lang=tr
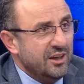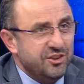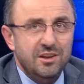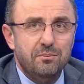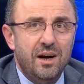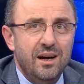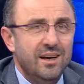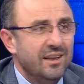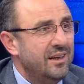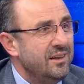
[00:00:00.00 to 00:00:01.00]
Şimdi
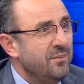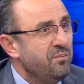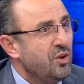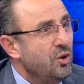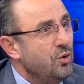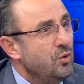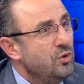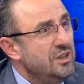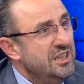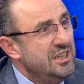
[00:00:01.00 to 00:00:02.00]
bankalar
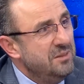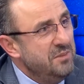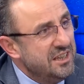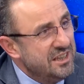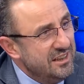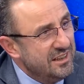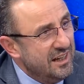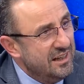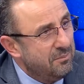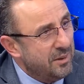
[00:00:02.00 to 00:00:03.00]
22
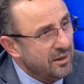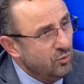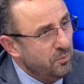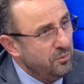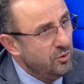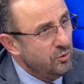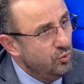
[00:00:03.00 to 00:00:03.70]
lirayla para topluyor,